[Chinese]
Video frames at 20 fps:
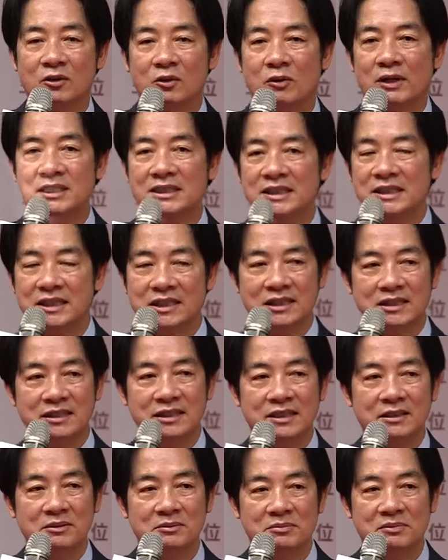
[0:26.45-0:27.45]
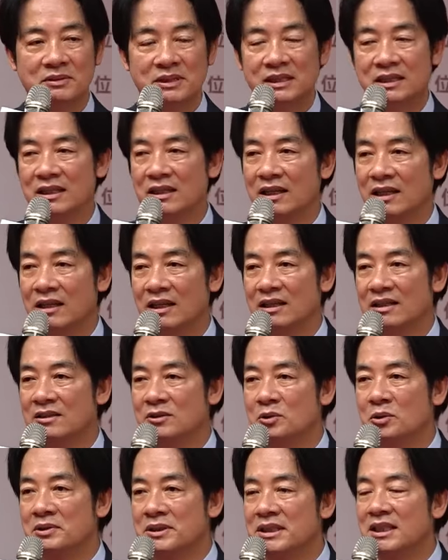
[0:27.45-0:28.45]
关心的
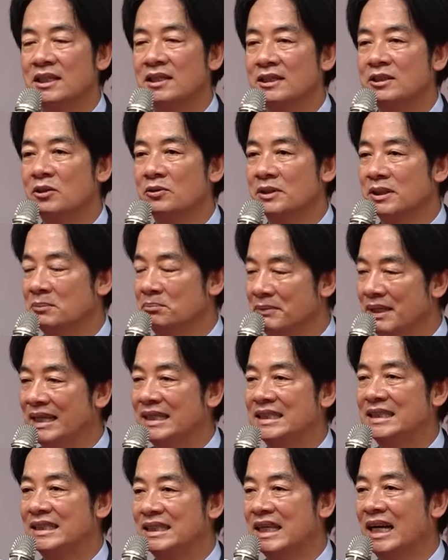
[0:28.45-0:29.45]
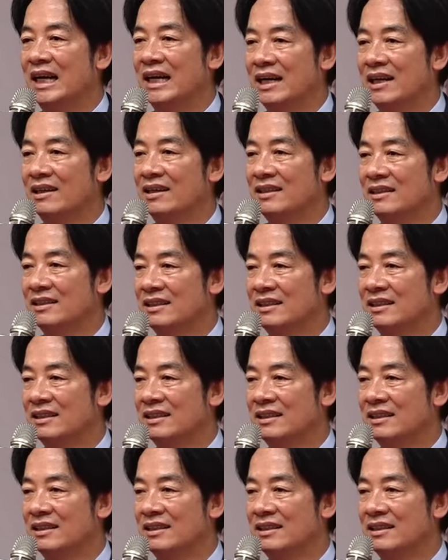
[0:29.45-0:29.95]
弱势儿童的面相啊。